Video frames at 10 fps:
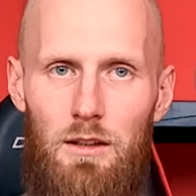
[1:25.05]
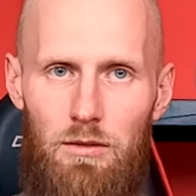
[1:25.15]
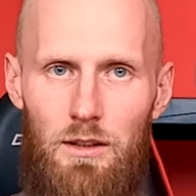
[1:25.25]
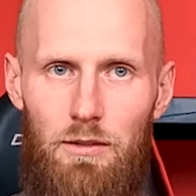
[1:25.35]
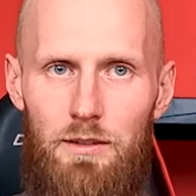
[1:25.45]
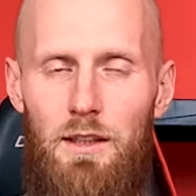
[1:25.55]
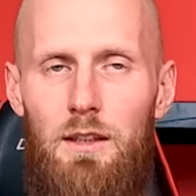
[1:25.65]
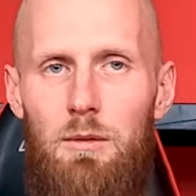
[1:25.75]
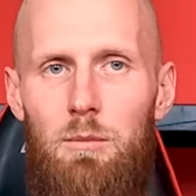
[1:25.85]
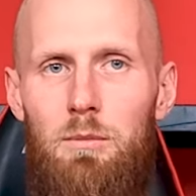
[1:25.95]
ta woda
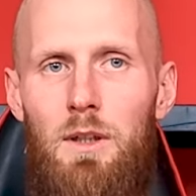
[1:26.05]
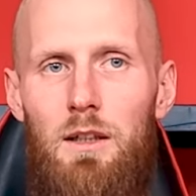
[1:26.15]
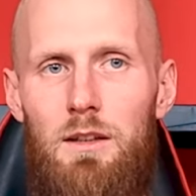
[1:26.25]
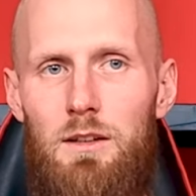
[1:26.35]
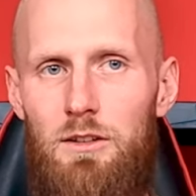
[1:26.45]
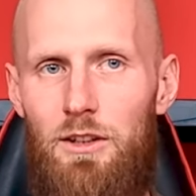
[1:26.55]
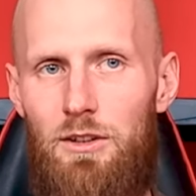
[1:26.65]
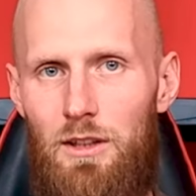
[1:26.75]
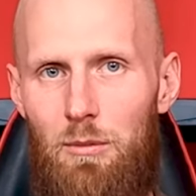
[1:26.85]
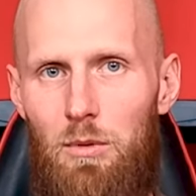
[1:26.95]
wtedy ma gdzie,
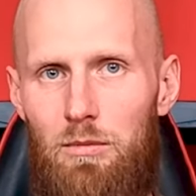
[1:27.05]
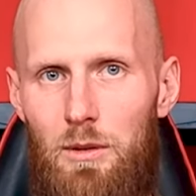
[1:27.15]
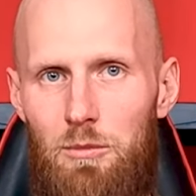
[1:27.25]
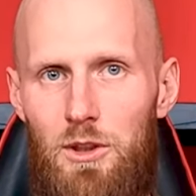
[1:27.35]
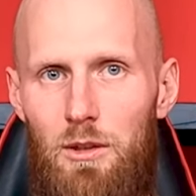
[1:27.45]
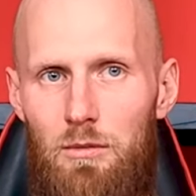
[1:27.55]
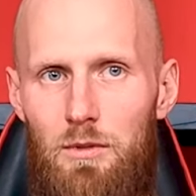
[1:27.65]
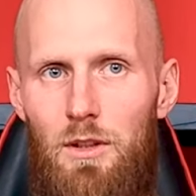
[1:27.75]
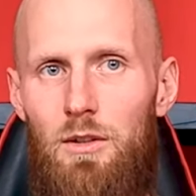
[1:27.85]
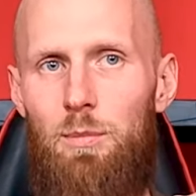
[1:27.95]
że tak powiem, się
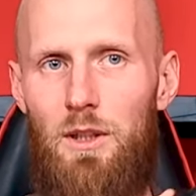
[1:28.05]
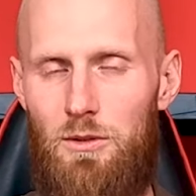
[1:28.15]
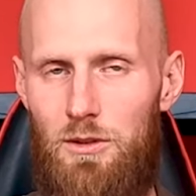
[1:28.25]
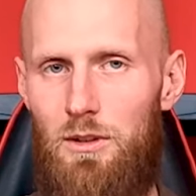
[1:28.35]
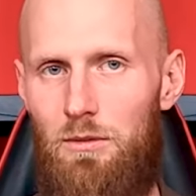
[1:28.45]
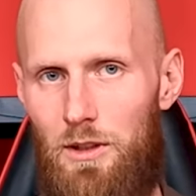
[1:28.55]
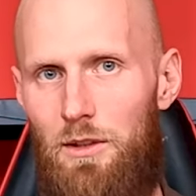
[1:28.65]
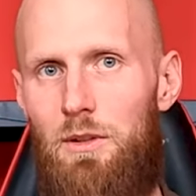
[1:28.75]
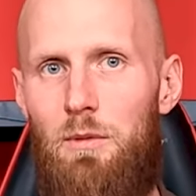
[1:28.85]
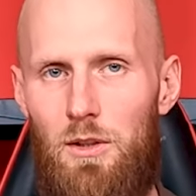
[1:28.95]
rozprężyć, czyli
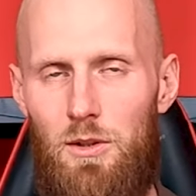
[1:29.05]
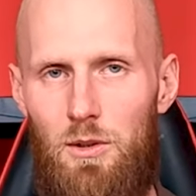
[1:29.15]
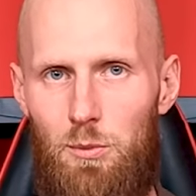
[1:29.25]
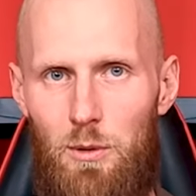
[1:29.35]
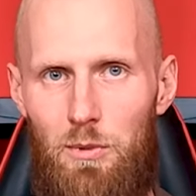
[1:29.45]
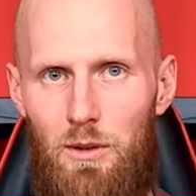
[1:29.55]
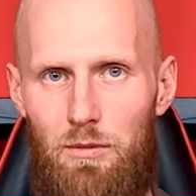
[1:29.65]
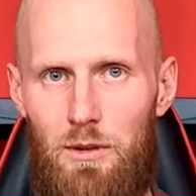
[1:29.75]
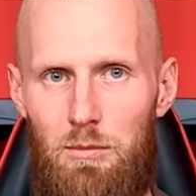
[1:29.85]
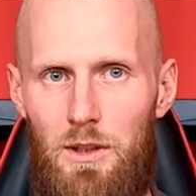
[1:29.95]
właśnie w tym naczyniu
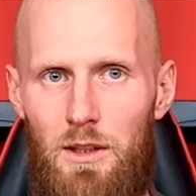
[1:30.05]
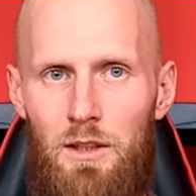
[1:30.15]
przeponowym,